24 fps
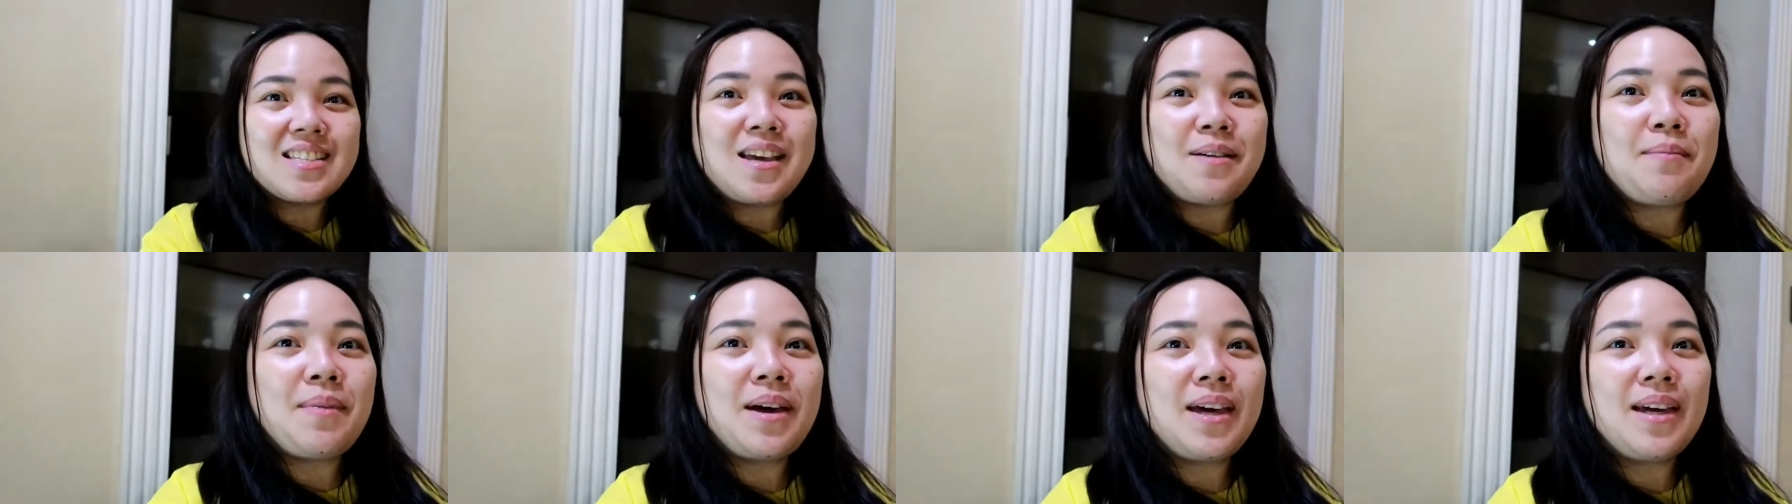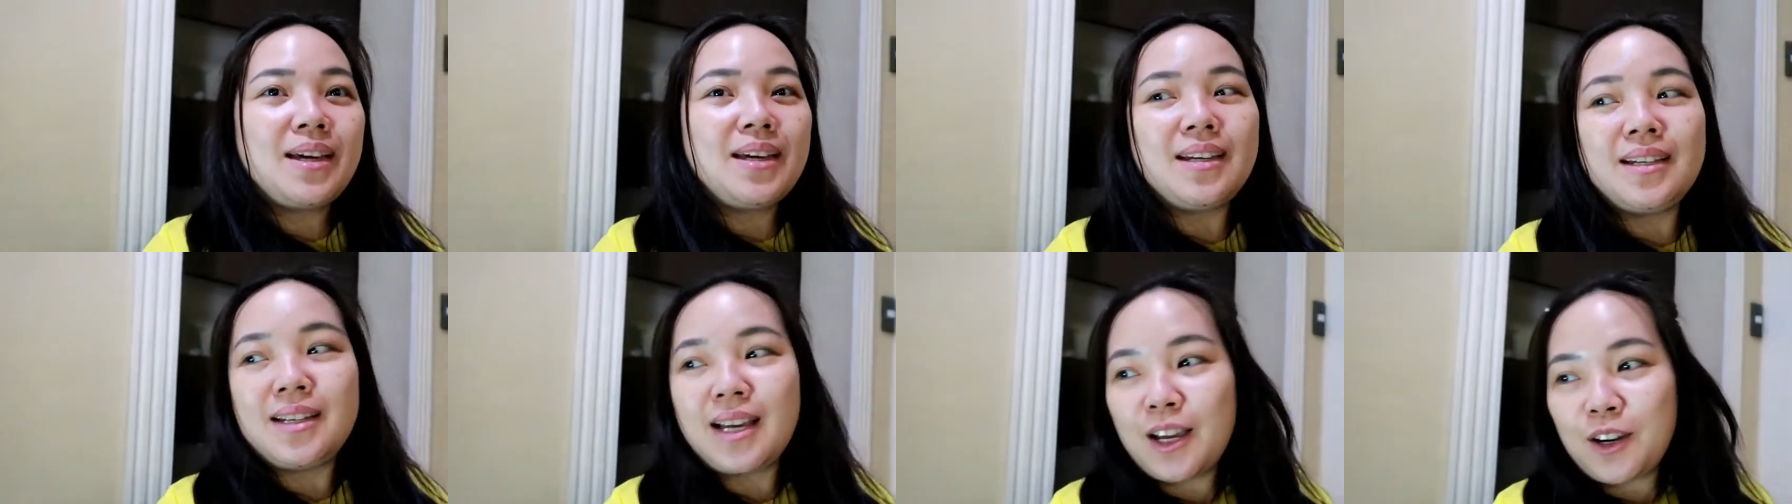Kasi
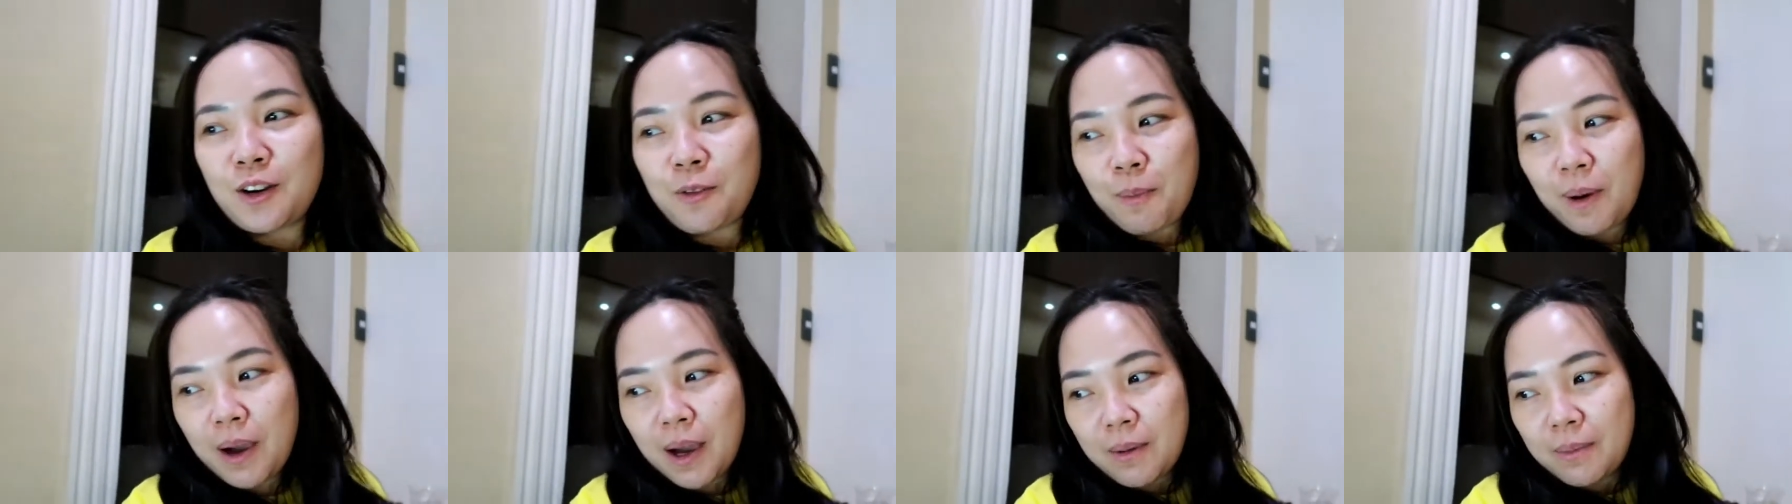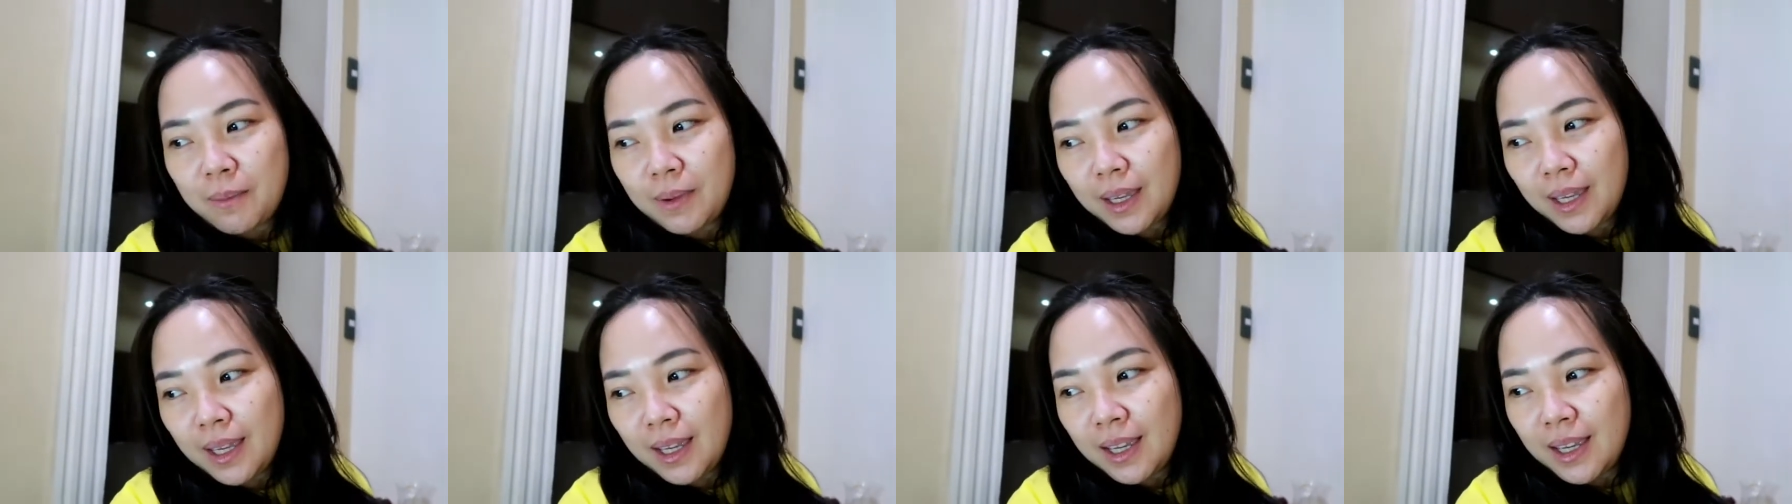may, ano pa
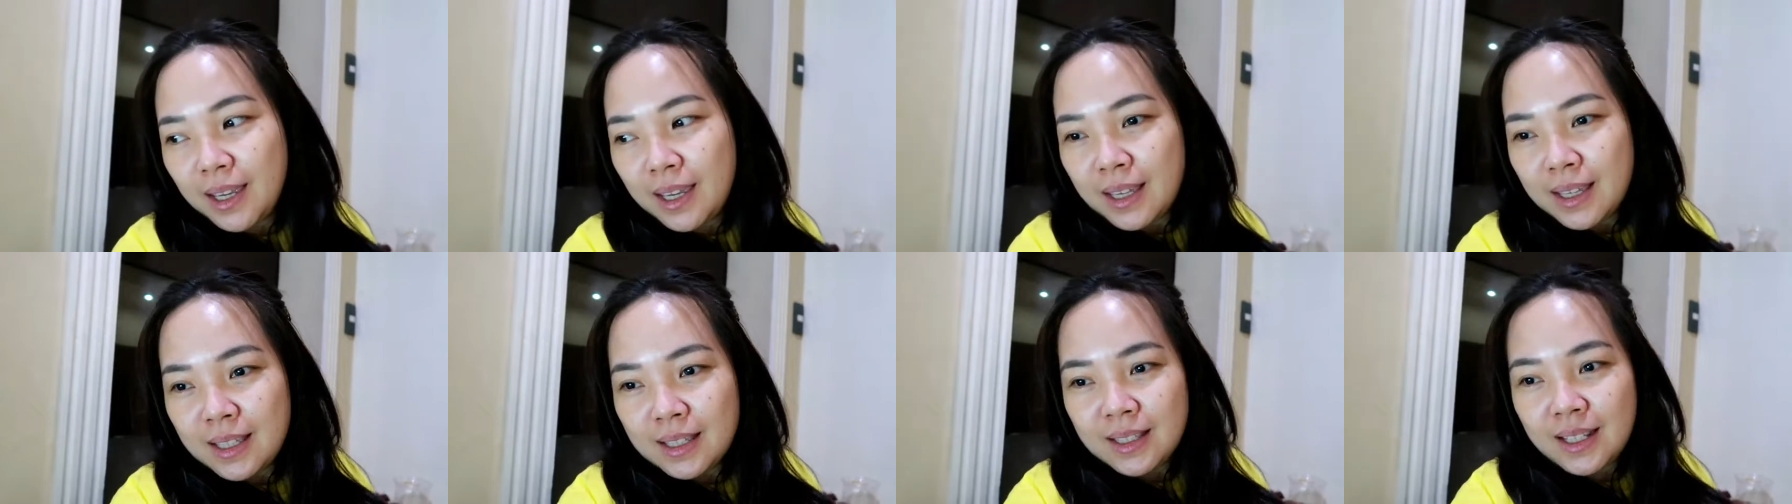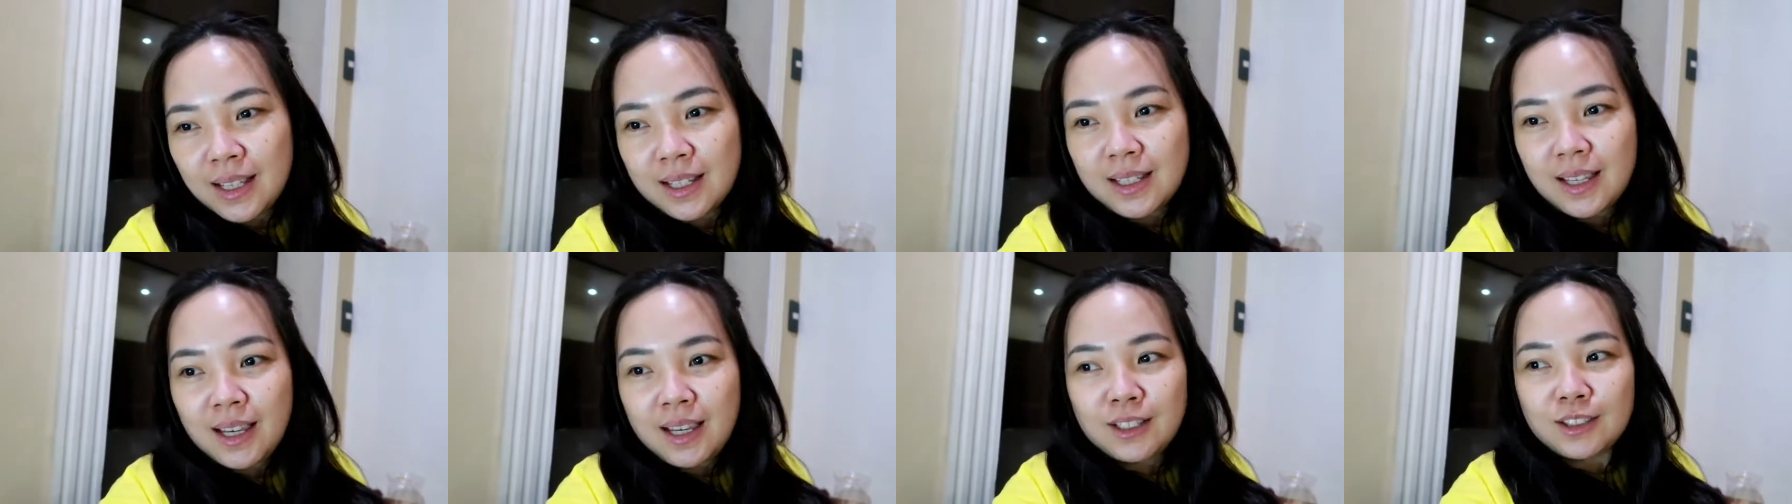kami,
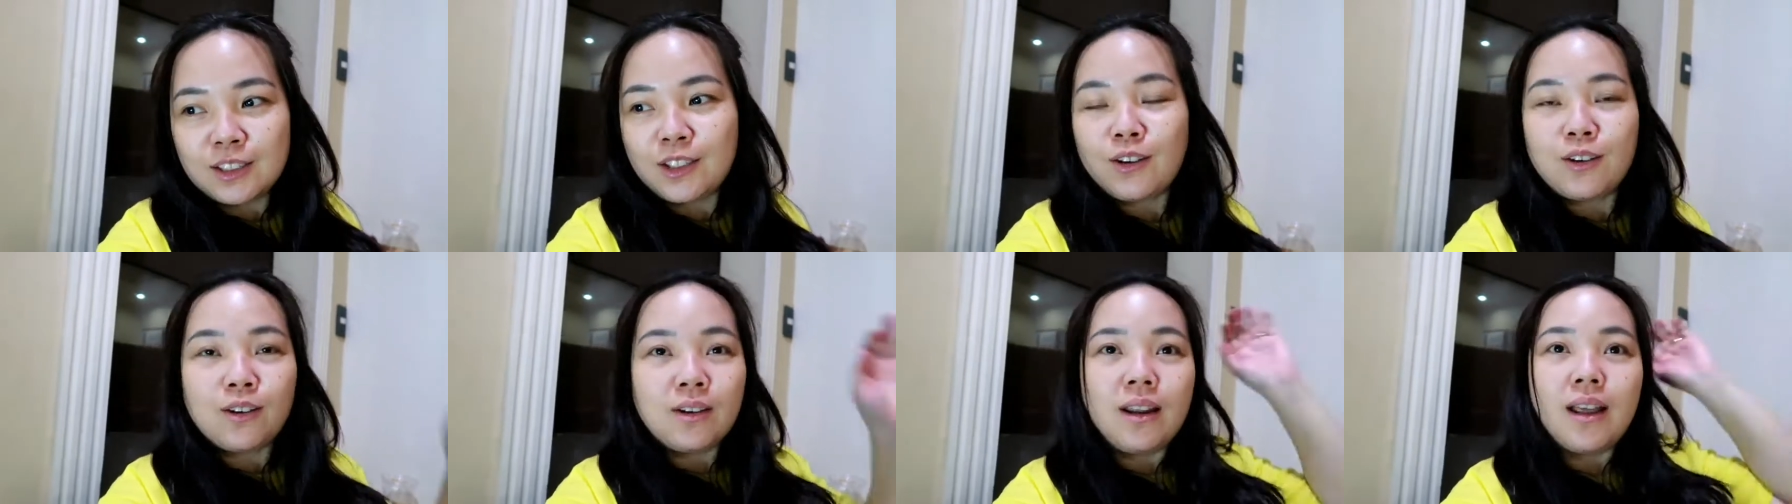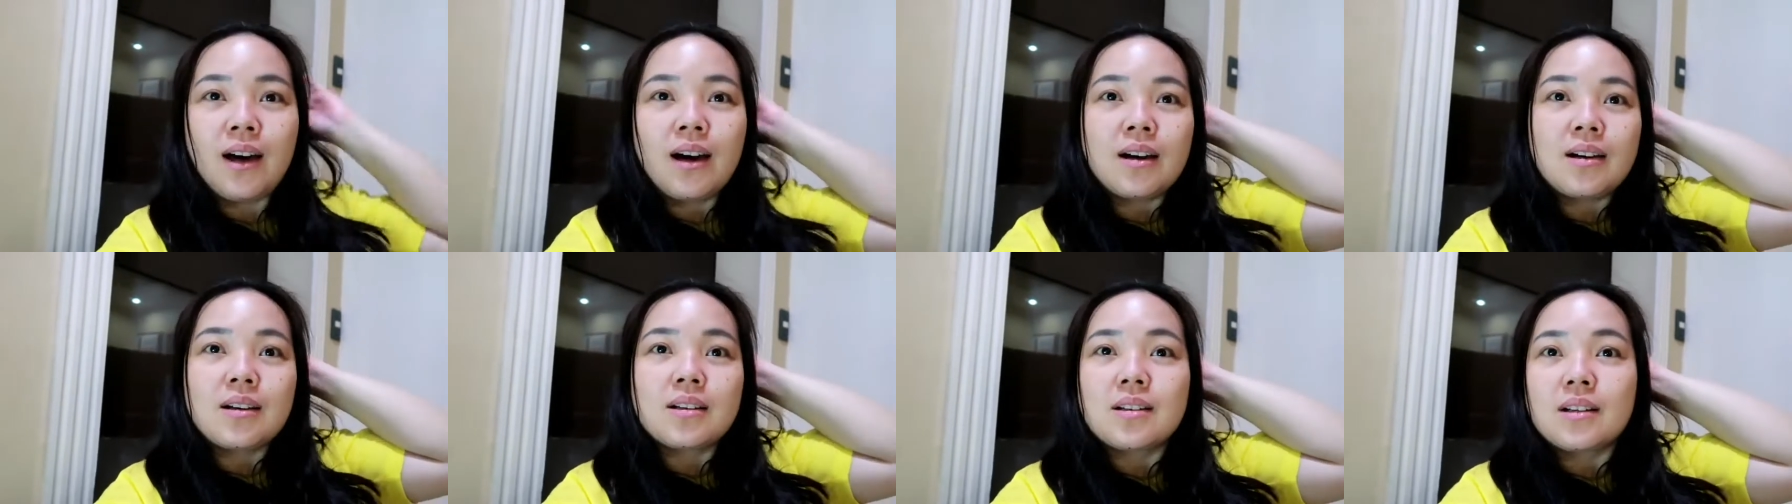ng 8
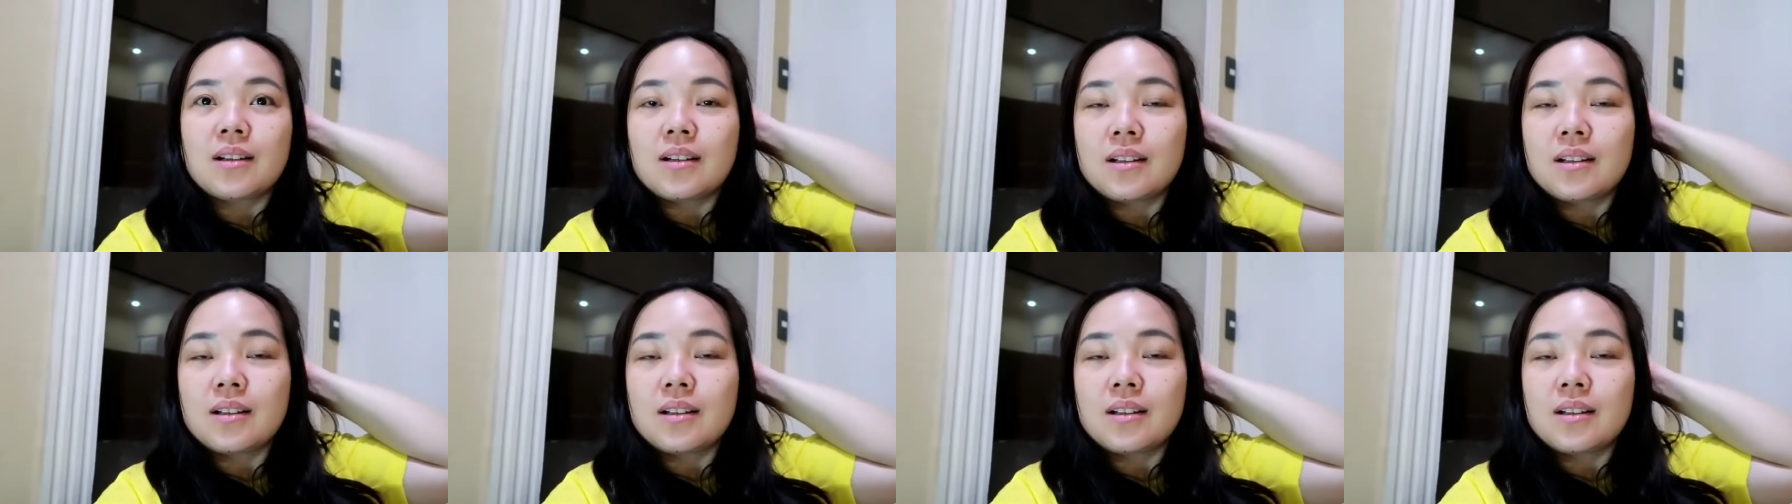o'clock.